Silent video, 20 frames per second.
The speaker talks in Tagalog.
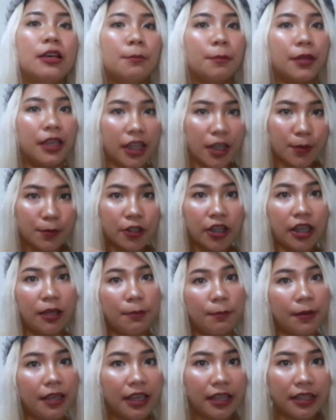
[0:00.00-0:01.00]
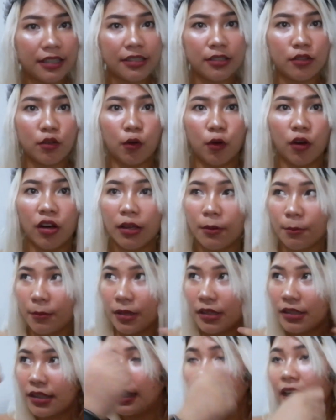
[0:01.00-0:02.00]
Mahirap siyang i-mix. So,
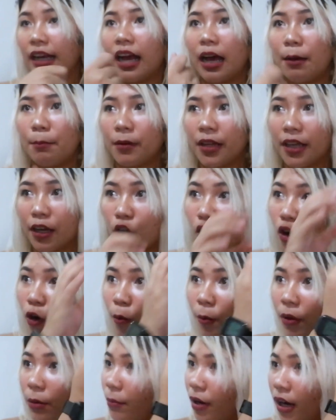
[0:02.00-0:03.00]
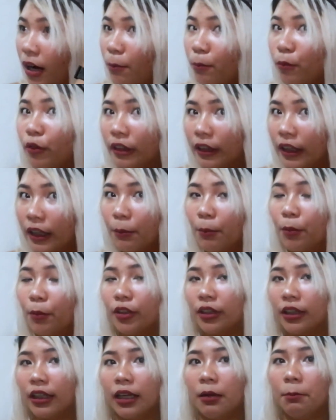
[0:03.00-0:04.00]
minsan nag apply ako, may mga
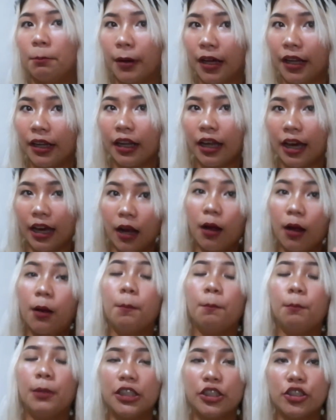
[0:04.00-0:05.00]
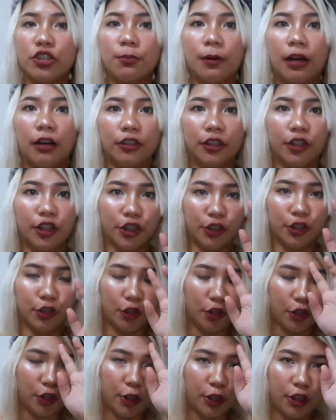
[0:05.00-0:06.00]
butlig-butlig pa ng bleach powder
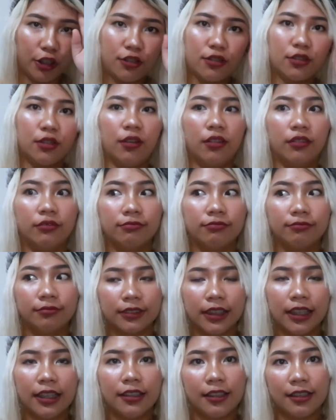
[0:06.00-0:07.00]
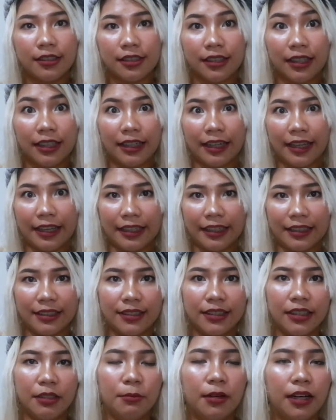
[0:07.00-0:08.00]
doon. So, it's not
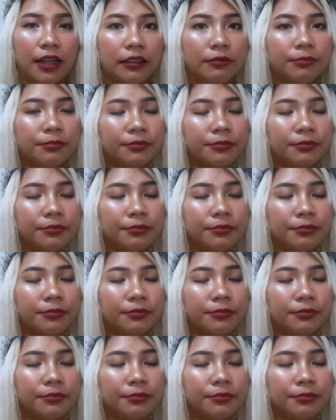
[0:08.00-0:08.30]
nice, ba diba?